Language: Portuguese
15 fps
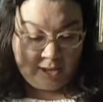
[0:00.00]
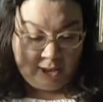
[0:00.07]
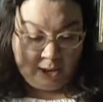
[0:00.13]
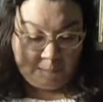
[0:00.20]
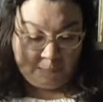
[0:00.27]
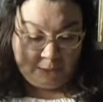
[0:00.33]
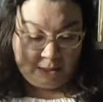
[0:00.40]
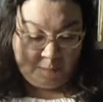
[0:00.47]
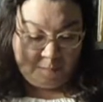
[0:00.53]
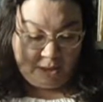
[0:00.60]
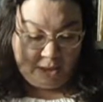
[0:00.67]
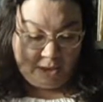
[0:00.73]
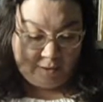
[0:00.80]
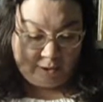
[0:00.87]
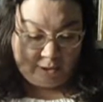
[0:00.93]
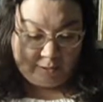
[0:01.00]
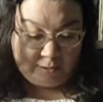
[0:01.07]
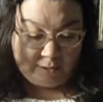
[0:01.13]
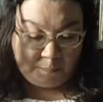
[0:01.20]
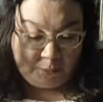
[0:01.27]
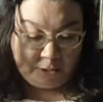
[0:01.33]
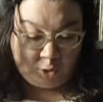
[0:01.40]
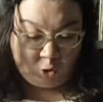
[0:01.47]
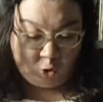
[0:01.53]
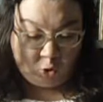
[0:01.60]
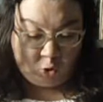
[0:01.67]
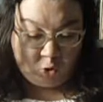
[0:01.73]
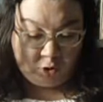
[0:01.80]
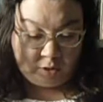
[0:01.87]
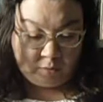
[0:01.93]
Rapidamente eles se
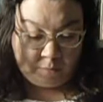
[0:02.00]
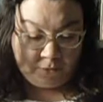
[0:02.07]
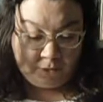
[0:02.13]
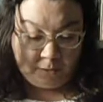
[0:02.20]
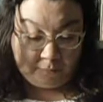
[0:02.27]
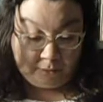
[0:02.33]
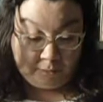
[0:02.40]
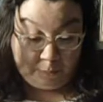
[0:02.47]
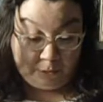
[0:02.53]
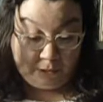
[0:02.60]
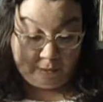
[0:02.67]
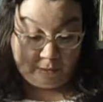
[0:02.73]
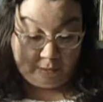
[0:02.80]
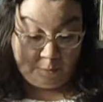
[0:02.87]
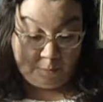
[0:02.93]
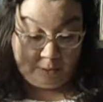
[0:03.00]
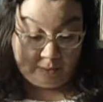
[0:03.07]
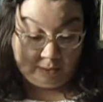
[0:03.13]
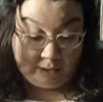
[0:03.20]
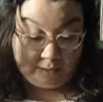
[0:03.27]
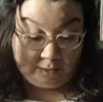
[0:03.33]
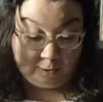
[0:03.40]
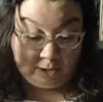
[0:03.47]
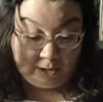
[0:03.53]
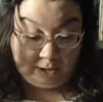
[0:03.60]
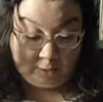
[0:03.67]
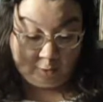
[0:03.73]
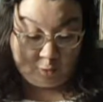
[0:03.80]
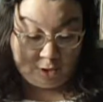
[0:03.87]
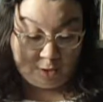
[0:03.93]
apaixonam, mas precisam manter seu
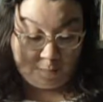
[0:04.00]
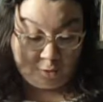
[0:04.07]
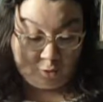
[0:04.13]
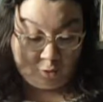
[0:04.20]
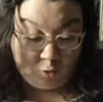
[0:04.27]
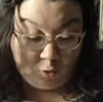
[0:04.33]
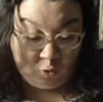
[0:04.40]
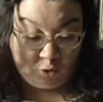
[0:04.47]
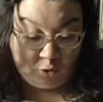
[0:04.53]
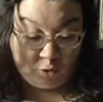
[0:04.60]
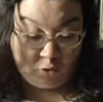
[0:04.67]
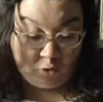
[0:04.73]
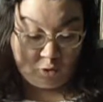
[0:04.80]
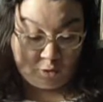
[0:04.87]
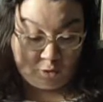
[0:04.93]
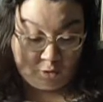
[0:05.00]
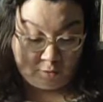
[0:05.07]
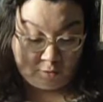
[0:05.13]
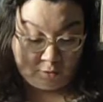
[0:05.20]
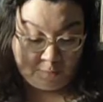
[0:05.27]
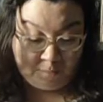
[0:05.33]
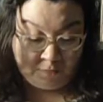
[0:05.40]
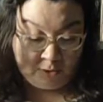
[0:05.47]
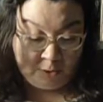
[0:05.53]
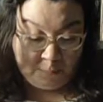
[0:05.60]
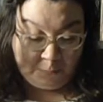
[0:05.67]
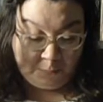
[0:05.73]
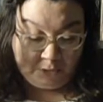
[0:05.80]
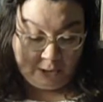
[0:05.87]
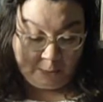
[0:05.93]
relacionamento escondido de todos,
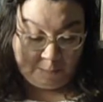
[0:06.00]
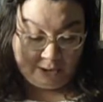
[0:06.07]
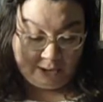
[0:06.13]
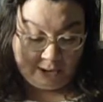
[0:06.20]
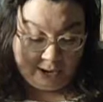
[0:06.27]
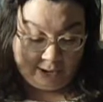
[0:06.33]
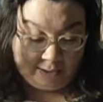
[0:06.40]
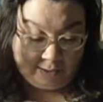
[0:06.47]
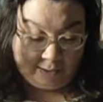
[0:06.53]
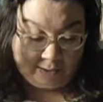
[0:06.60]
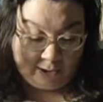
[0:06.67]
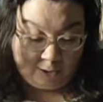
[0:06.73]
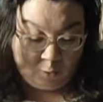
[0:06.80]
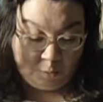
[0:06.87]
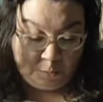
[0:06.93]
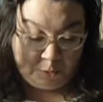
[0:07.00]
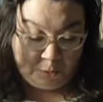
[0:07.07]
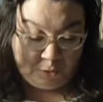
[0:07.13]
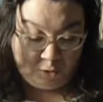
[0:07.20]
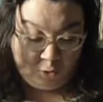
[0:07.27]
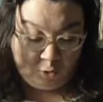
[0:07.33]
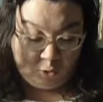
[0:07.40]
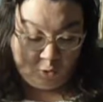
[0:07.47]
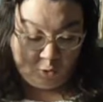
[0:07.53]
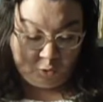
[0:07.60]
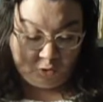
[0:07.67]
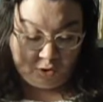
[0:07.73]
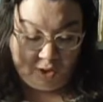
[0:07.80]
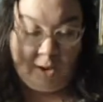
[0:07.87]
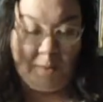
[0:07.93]
porque Abelard está comprometido com o
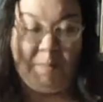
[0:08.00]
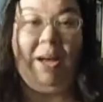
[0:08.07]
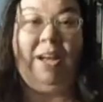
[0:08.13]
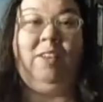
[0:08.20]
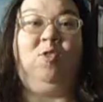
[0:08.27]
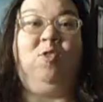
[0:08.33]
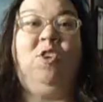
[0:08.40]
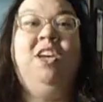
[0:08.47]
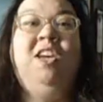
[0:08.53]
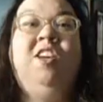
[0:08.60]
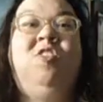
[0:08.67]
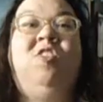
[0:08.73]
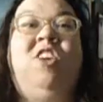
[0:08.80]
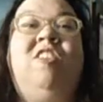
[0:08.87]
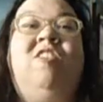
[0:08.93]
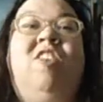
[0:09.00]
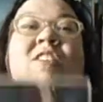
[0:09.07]
celibato. Gente,